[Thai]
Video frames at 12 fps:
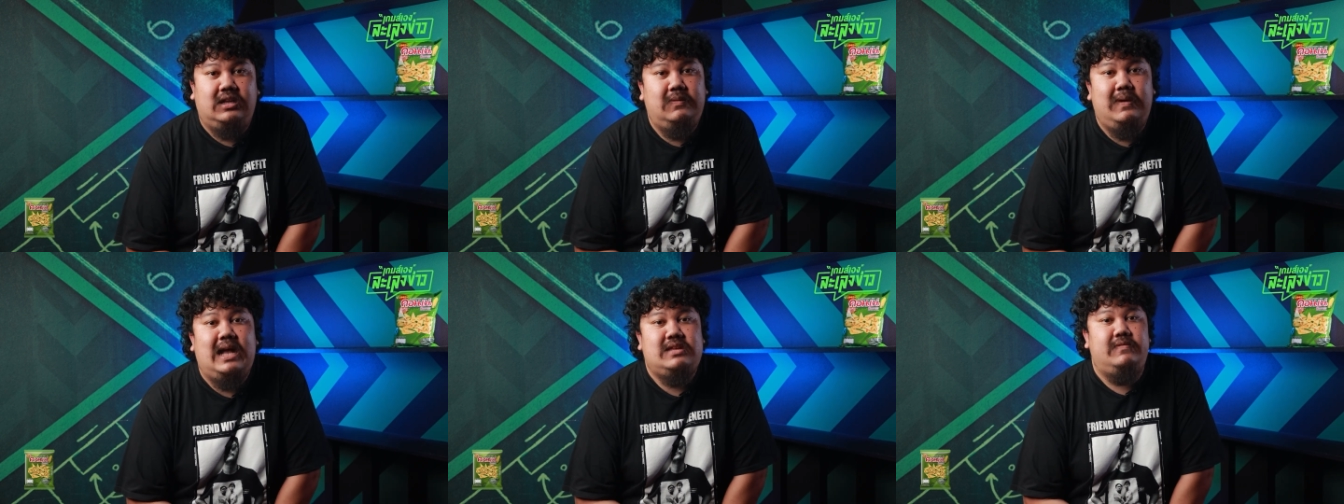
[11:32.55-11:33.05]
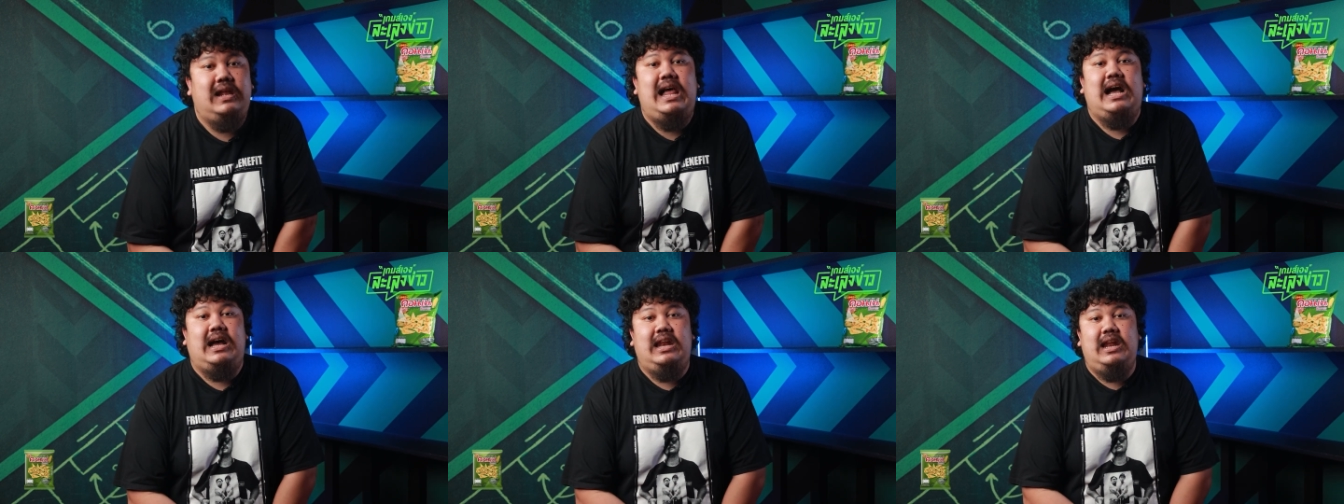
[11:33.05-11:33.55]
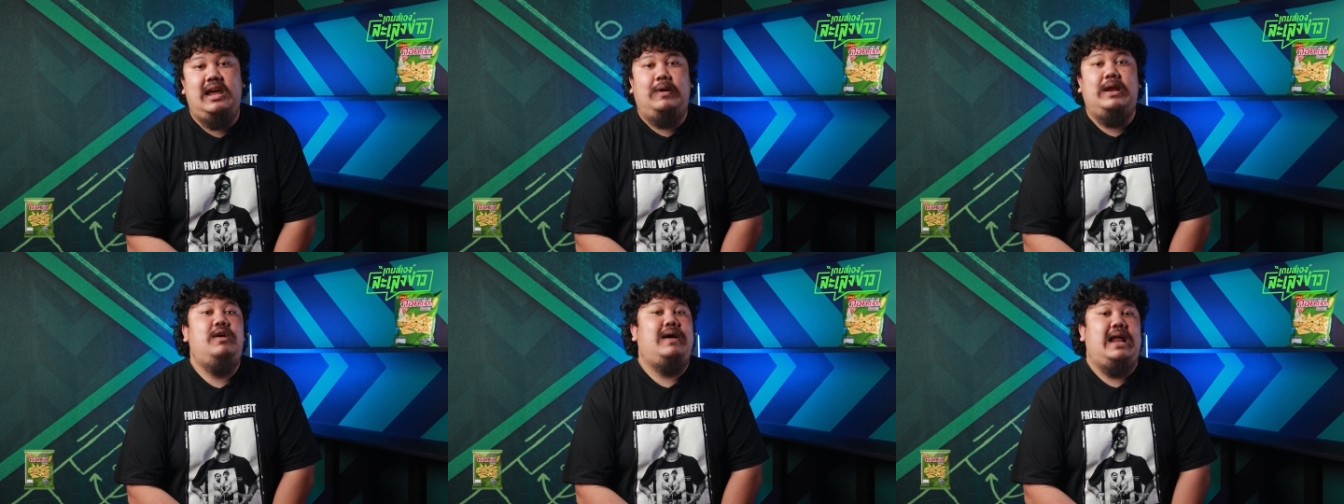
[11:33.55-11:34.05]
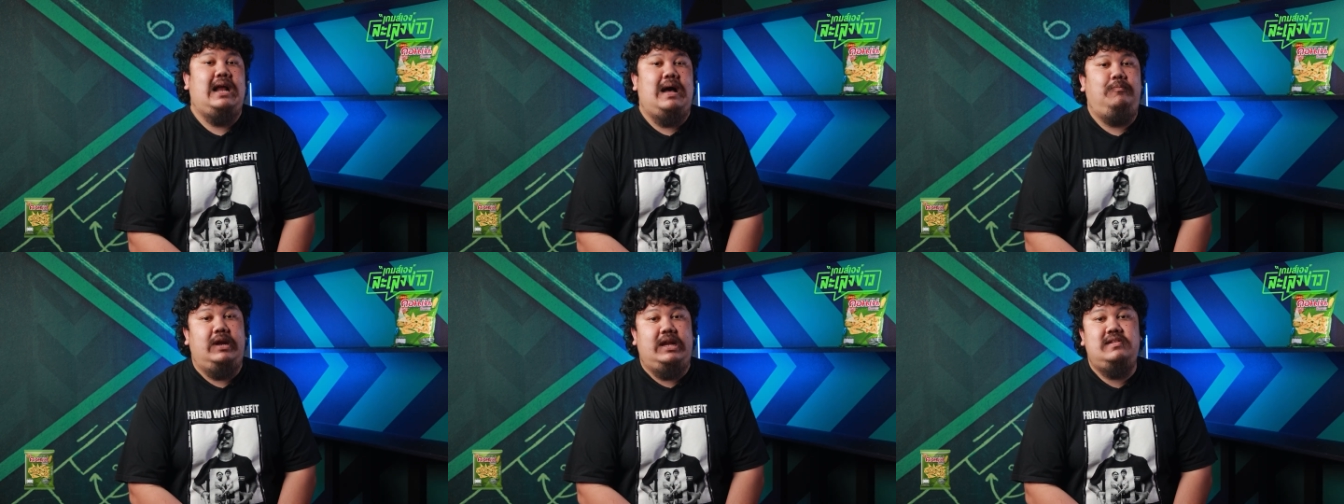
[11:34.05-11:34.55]
จะมีการจับสลากกันในวันเดียวกันครั
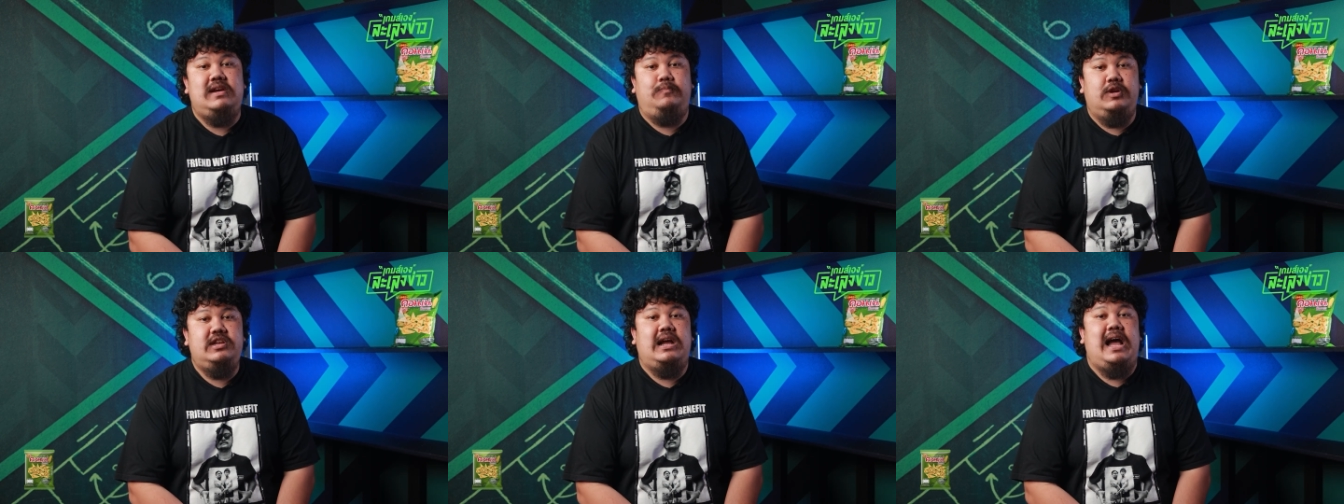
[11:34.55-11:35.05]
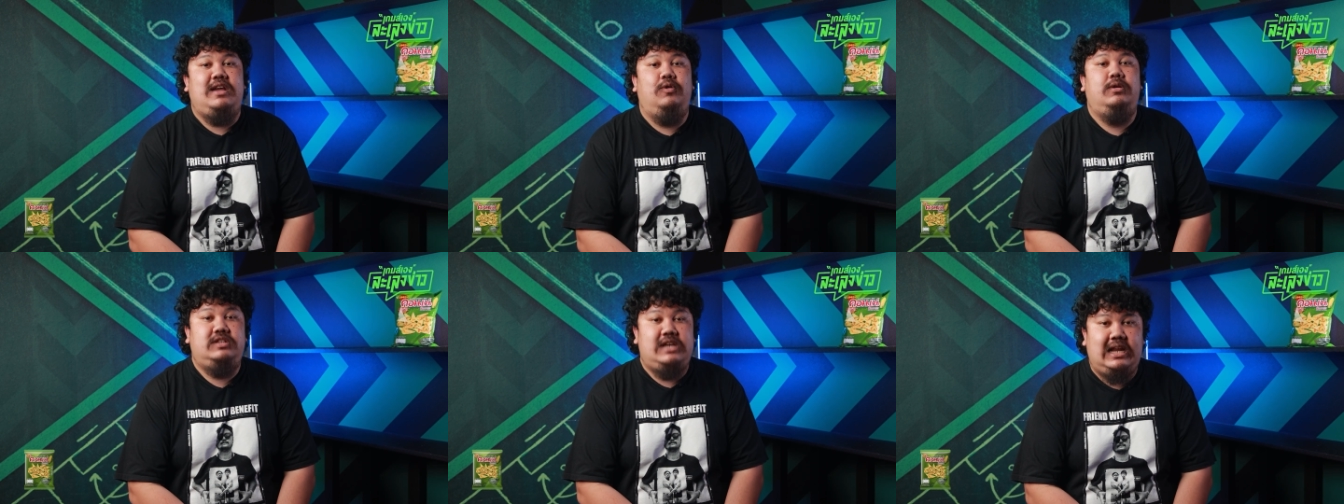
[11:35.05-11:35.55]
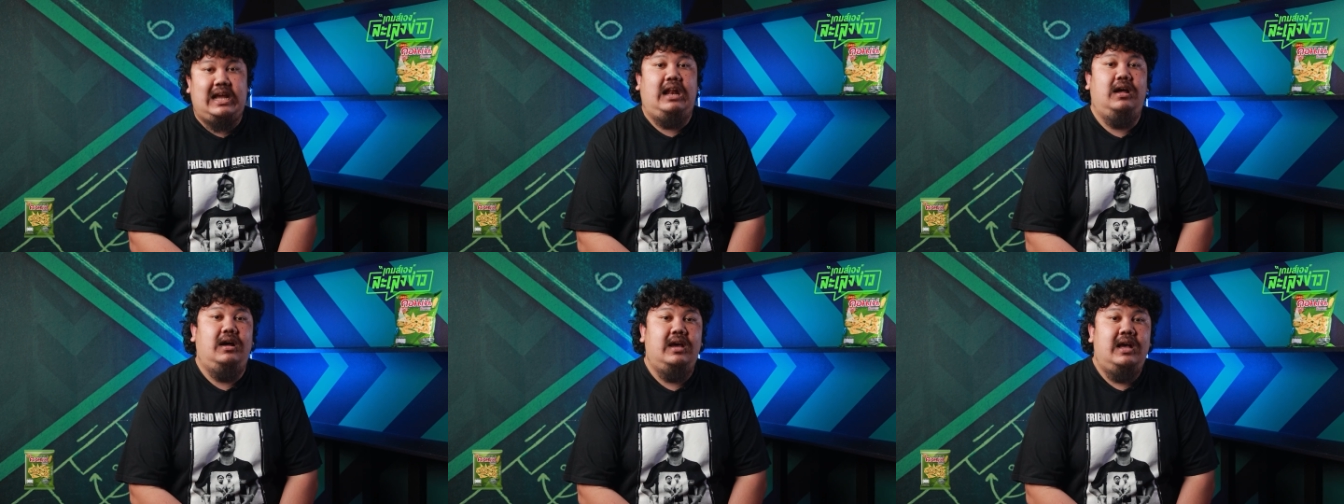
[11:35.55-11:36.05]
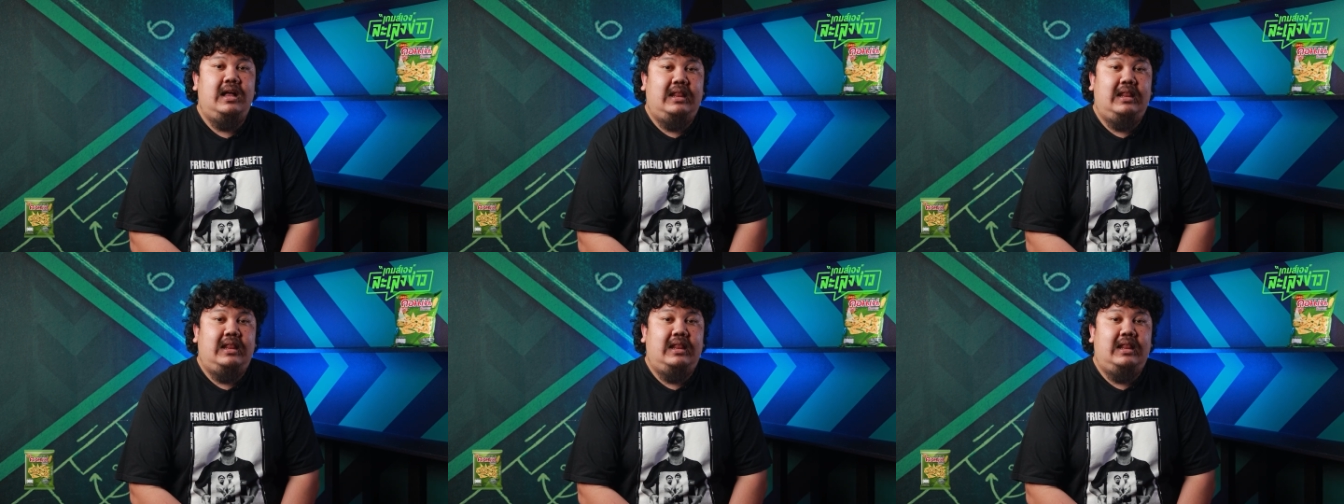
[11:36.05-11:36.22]
บวันที่ 7 พฤศจิกายนเช่นกันเลย